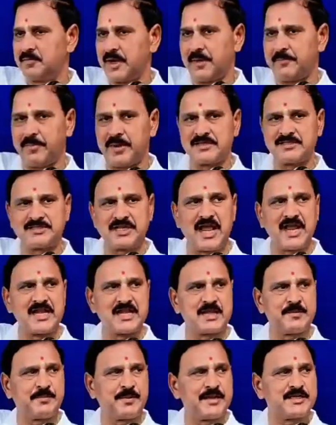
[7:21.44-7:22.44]

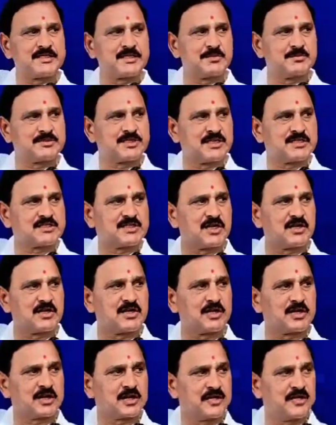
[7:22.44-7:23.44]
ప్రపంచానికి పరిచయం
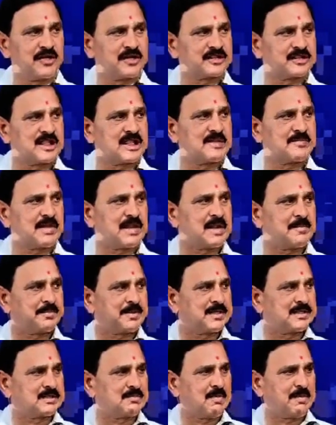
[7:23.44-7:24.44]
చేసినటువంటి వ్యక్తి మన
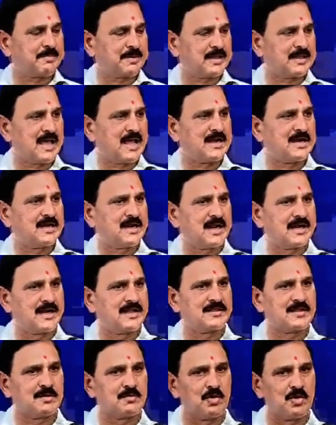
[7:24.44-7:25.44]
ప్రీతిమ ప్రధాని
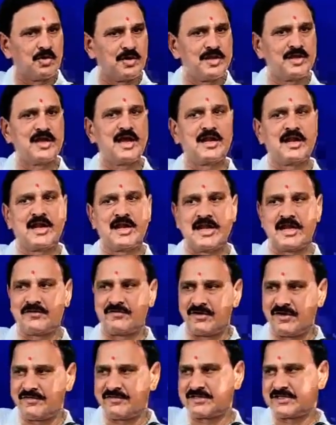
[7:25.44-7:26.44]
నరేంద్ర మోడీ గారు
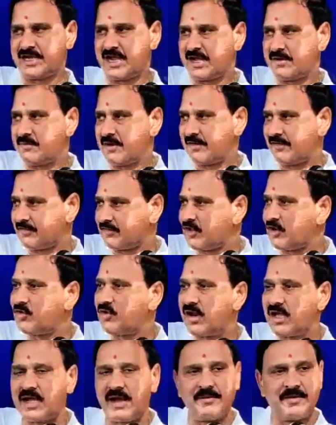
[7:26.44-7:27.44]
అనేటువంటి విషయాన్ని మనం అంతా
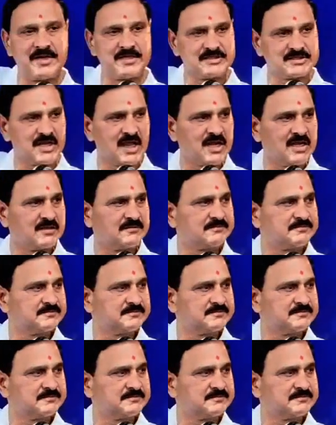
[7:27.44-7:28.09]
కూడా గమనించాలి